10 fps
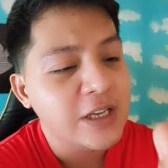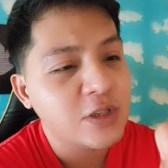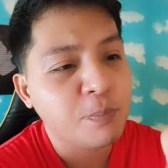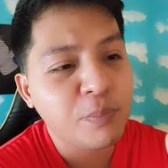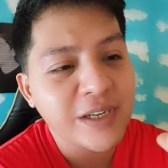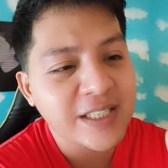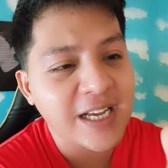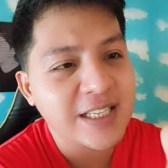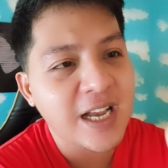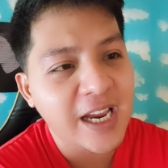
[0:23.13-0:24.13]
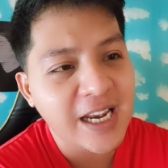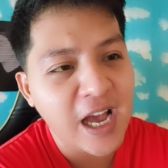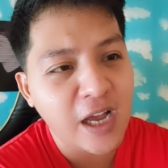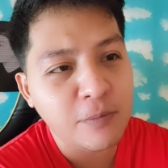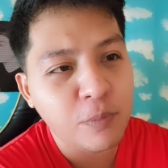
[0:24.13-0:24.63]
So first guys, ang
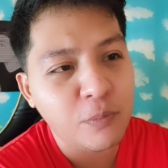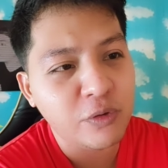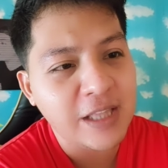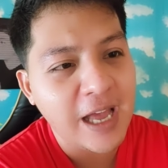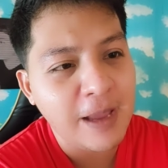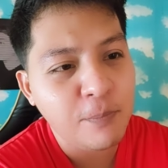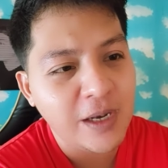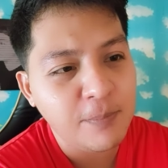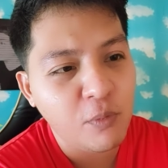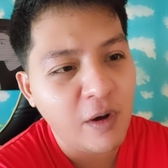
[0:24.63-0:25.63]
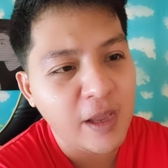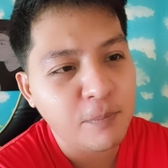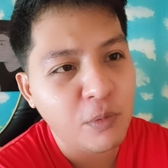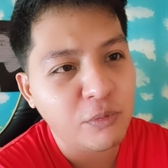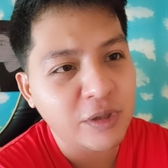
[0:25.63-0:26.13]
kailangan nyo pumunta ay pwede po
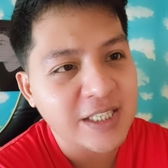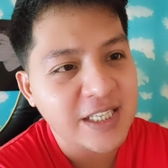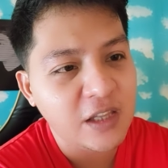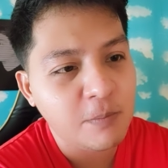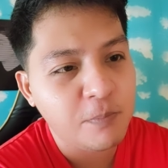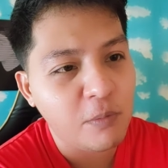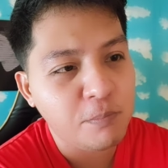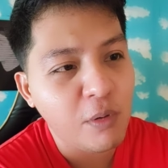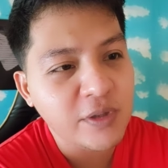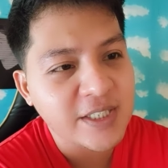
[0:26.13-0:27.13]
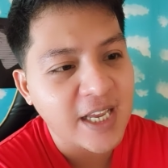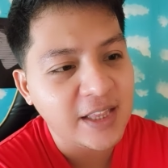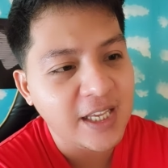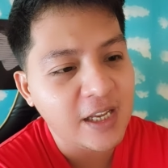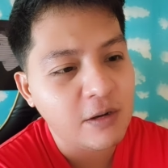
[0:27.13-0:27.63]
kayong pumunta sa inyong pong phone
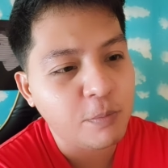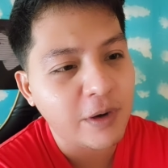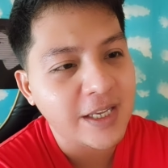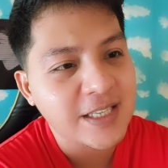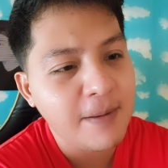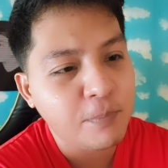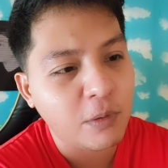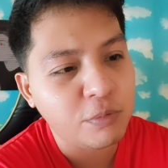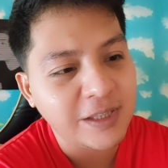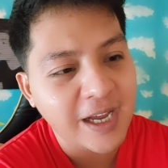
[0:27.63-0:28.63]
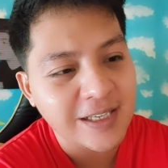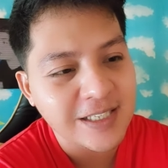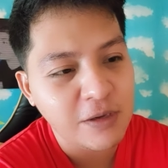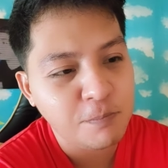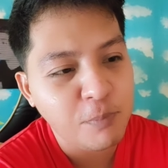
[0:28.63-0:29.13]
setting. Ano, for example, punta kayo
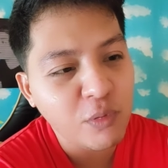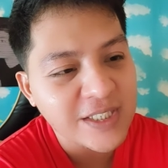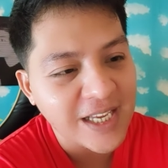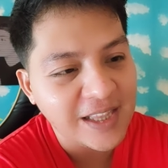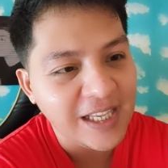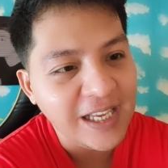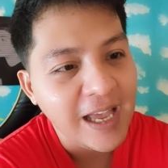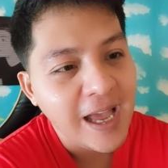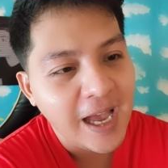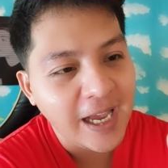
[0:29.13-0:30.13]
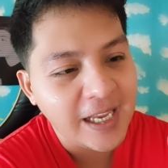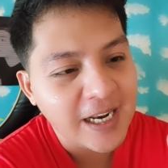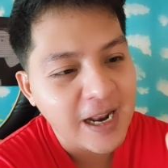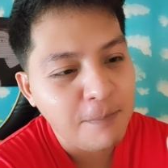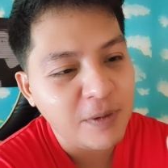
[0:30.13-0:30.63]
sa inyong phone setting.
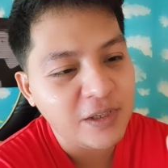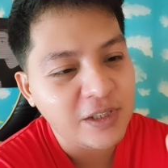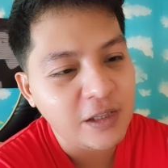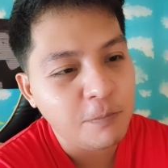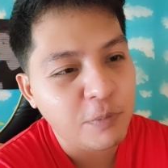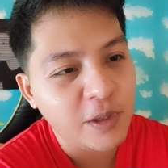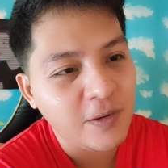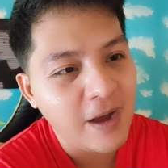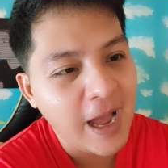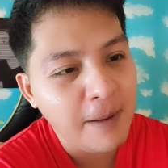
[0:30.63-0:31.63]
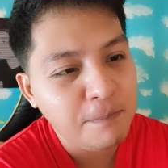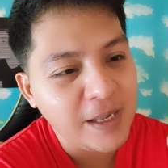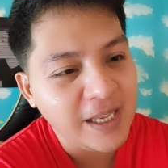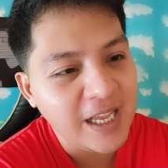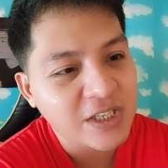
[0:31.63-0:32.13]
Ayan, hanapin nyo dito po yung
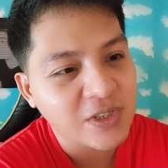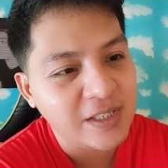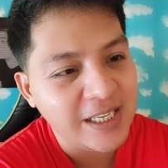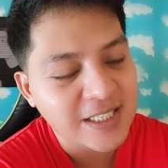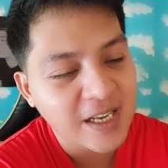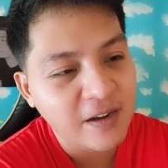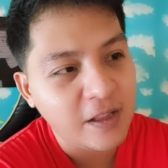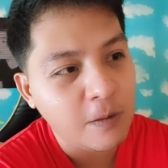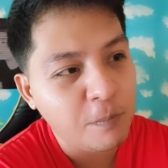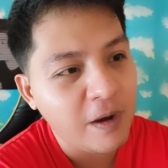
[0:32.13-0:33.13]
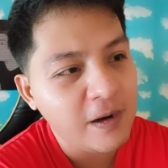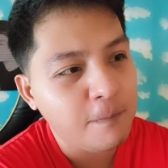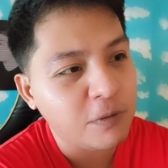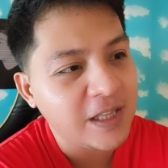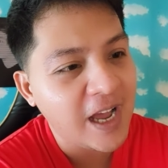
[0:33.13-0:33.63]
application list. Ano, ito po,
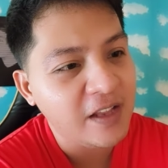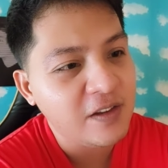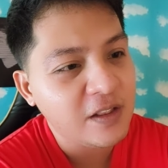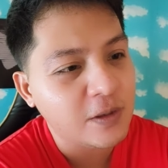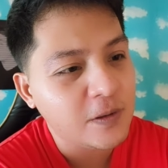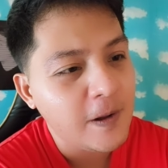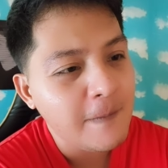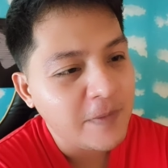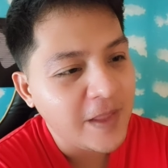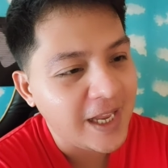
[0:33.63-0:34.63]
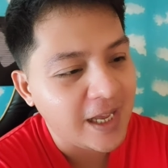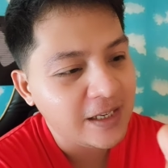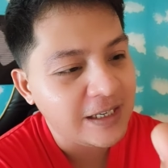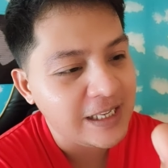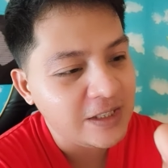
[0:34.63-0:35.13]
ano, puntahan nyo ito.
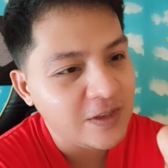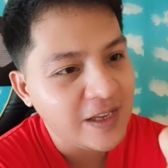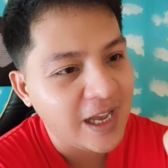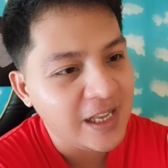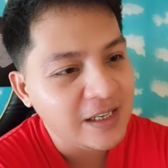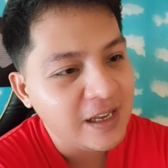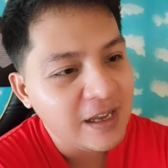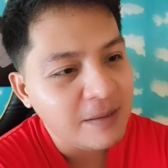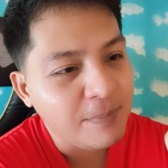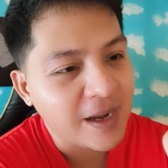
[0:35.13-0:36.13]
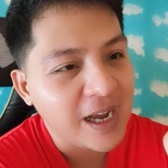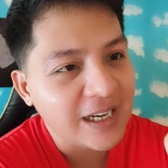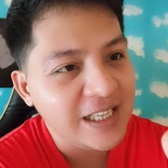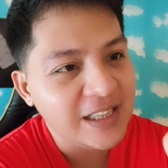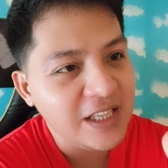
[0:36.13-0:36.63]
Ayan, click nyo yan.
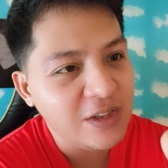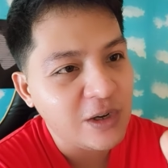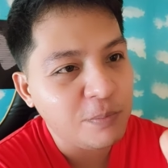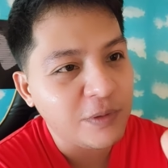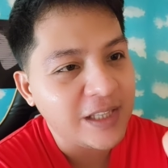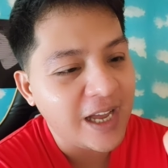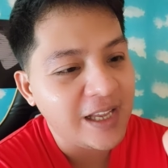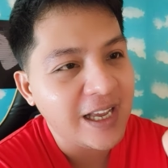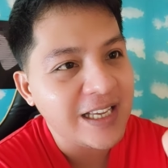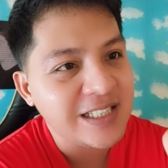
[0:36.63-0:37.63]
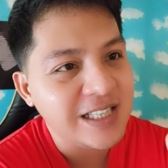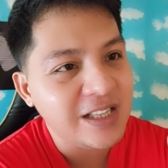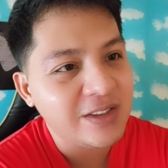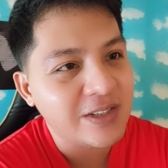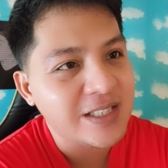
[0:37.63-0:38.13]
Pagka-click ninyo, punta kayo guys
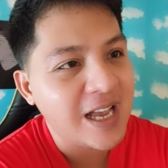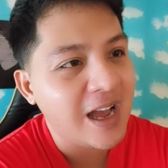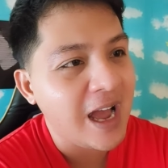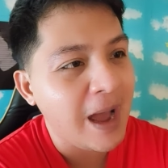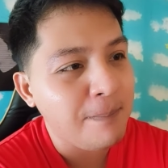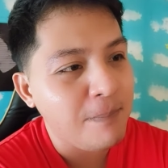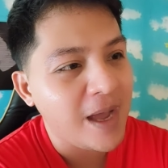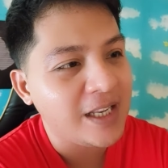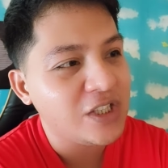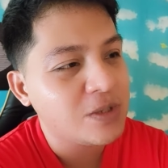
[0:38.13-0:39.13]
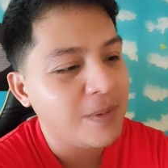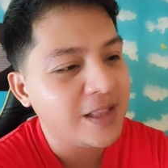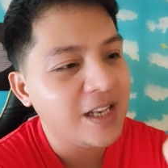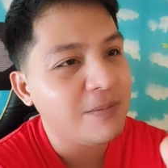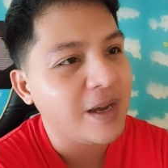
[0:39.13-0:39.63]
dito sa app
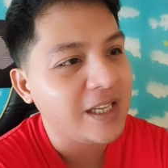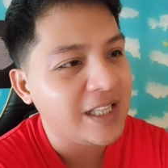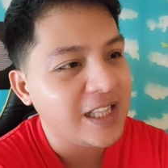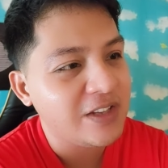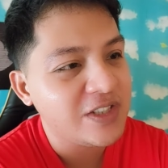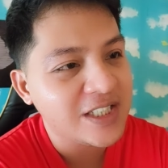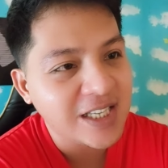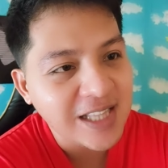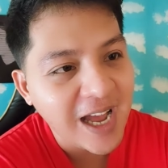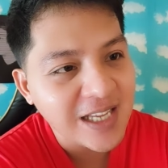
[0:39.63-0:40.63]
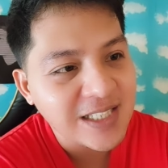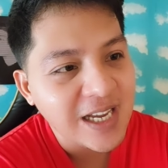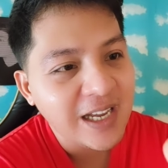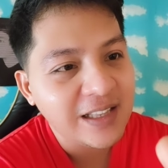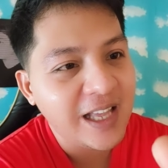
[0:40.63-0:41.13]
management. Ano, makikita nyo dyan sa taas.
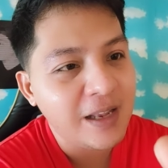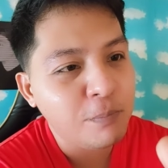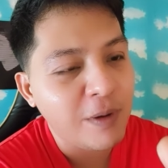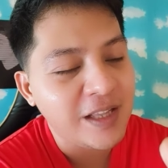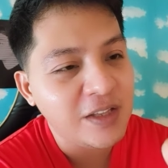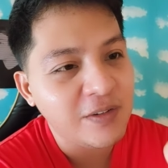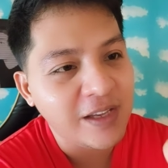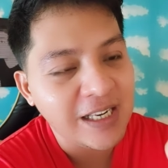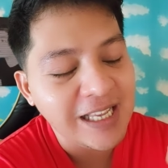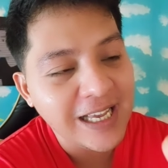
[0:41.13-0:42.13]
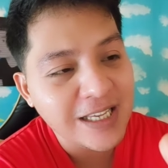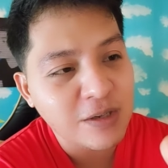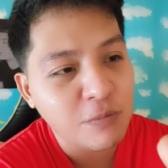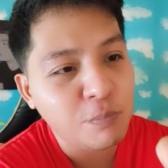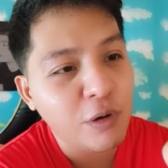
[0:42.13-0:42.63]
Then, pwede nyo i-click
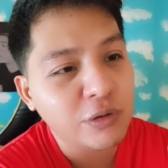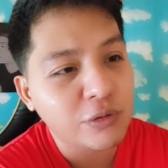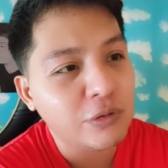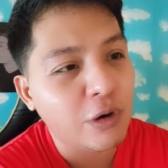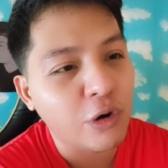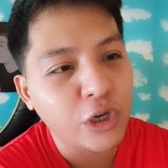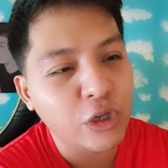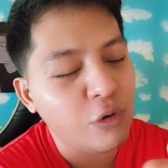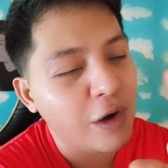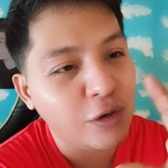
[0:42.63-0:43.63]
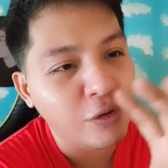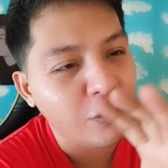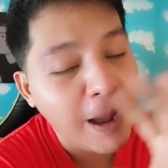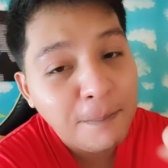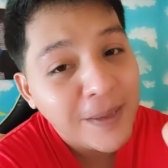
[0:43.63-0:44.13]
guys yung photo or yung ano
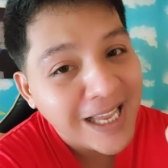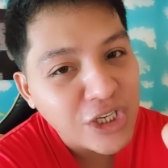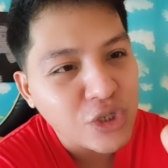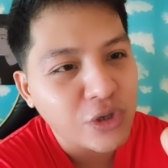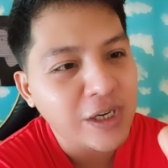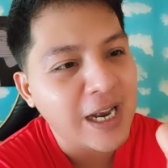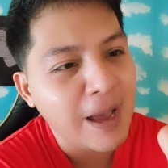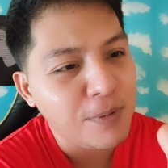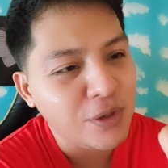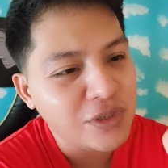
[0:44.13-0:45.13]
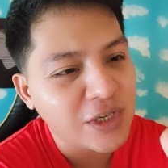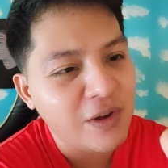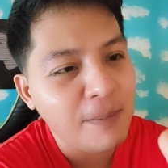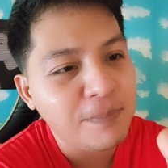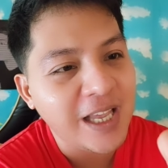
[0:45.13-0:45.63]
yung application. Hanapin nyo
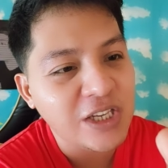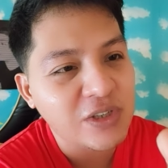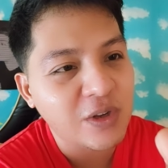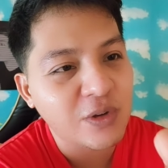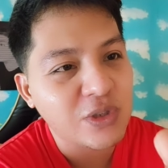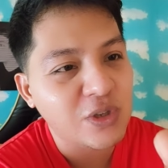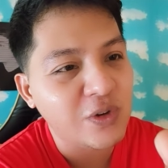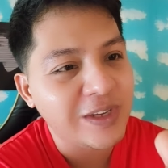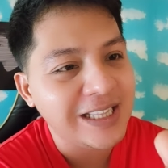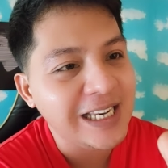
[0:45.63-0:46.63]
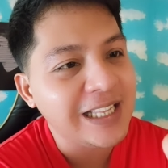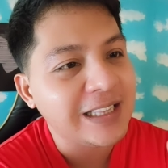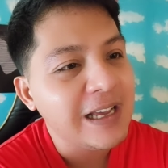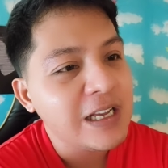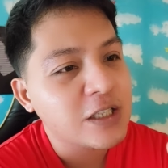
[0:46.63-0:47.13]
dyan yung application na gusto nyo
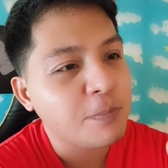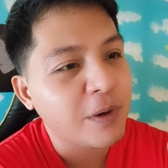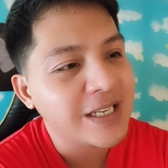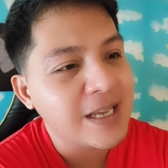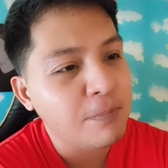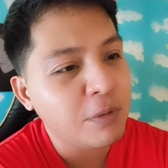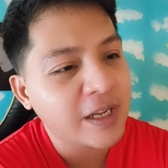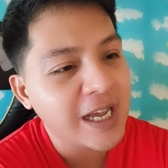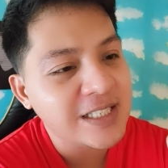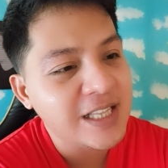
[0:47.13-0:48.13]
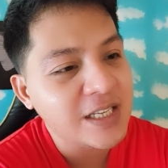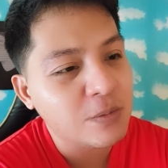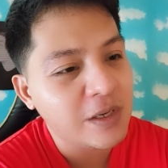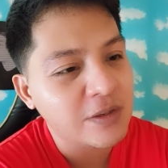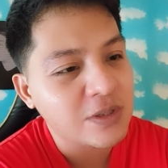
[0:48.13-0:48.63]
i-delete. So, for example guys,
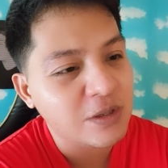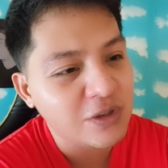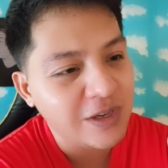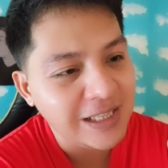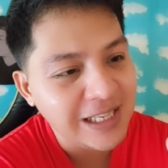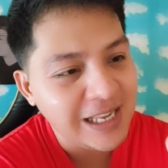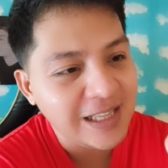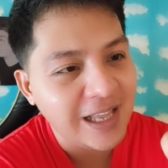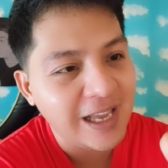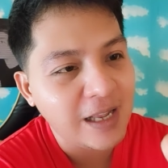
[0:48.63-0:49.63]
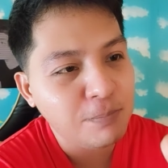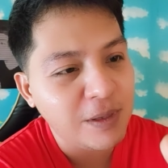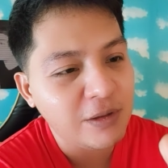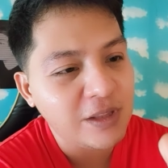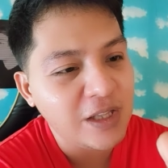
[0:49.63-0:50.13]
this one gusto nyo i-delete. Ayan,
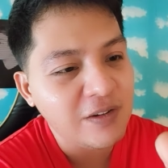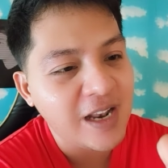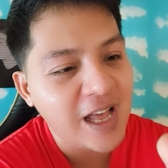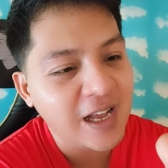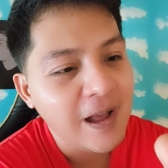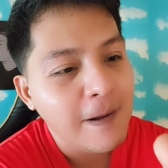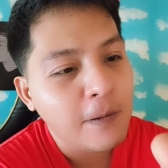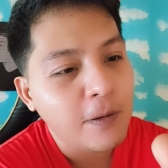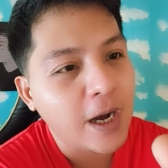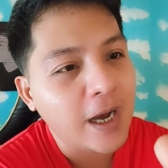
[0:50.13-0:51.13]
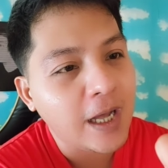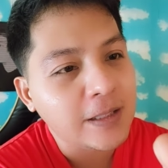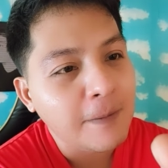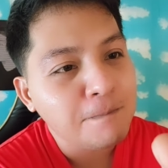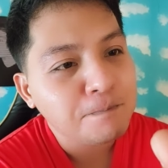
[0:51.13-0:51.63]
pindutin nyo lang
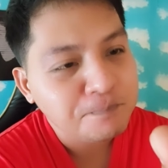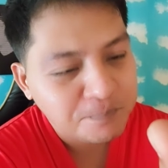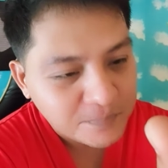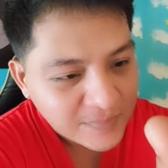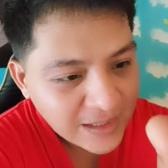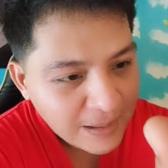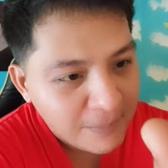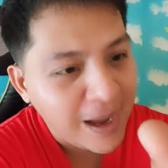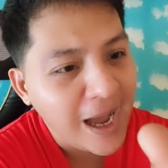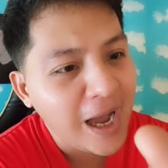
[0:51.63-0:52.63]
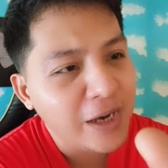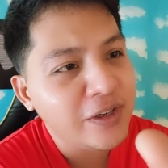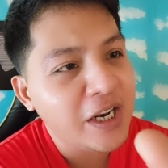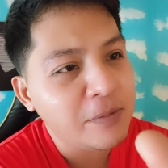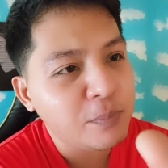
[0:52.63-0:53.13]
at
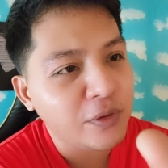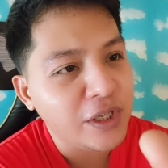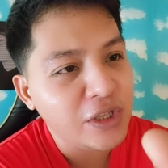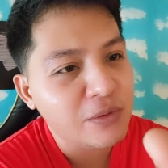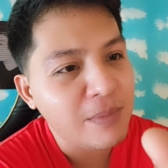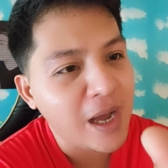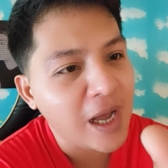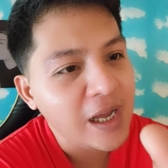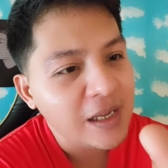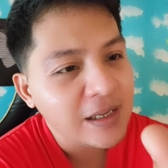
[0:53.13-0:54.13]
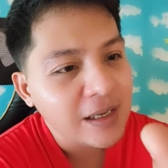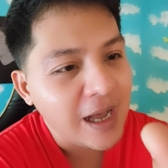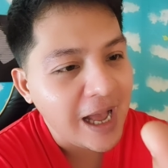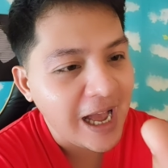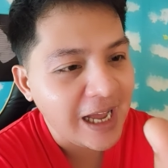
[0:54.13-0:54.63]
maaano na po ninyo, ma
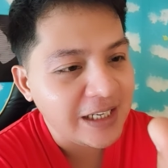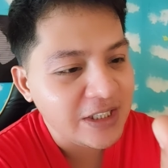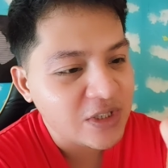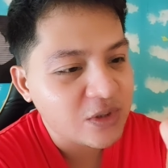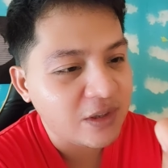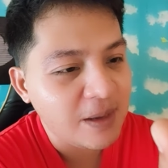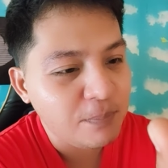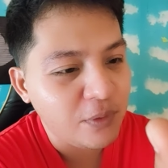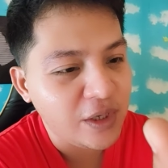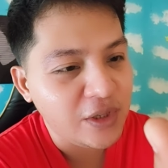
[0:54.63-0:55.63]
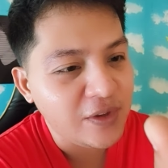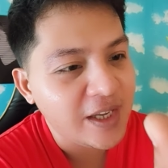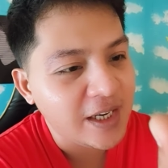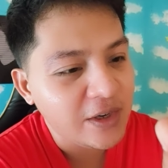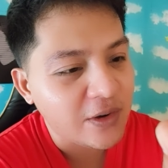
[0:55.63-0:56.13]
uninstall na po
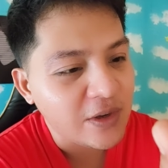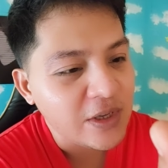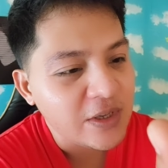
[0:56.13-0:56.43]
ninyo yan. Ano?